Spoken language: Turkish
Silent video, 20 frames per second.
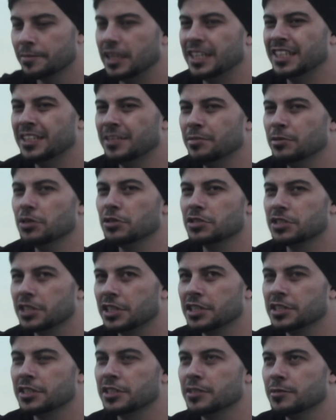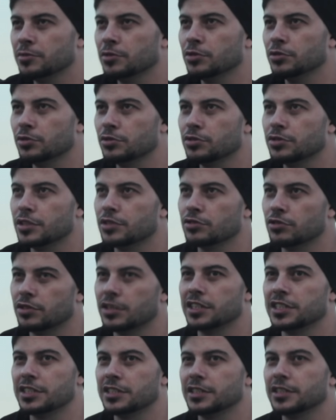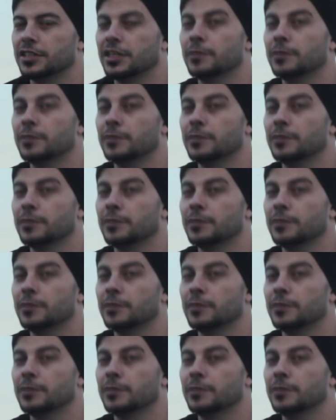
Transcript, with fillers: Yani 2018-2019'dan sonra aslında